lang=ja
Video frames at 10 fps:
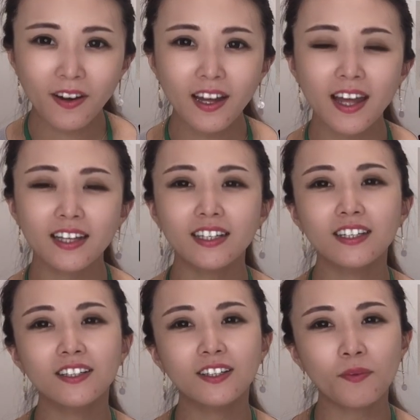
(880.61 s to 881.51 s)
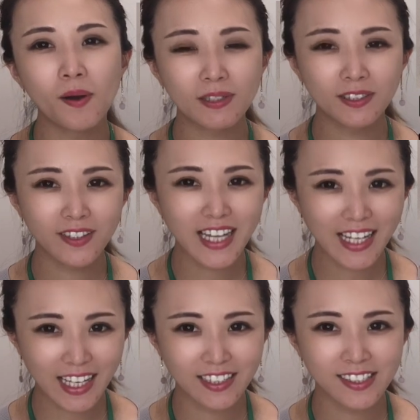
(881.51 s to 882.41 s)
えー、いいと思いますので、ぜ
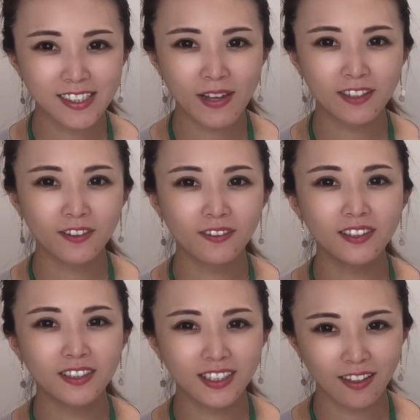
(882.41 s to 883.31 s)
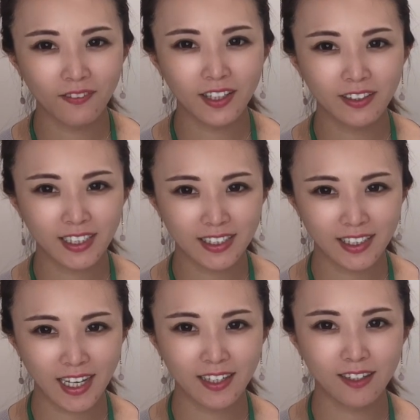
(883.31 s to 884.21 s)
ひ盗めるところ盗んでみてくだ
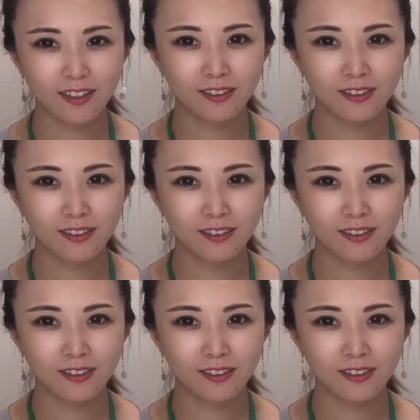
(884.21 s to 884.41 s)
さい。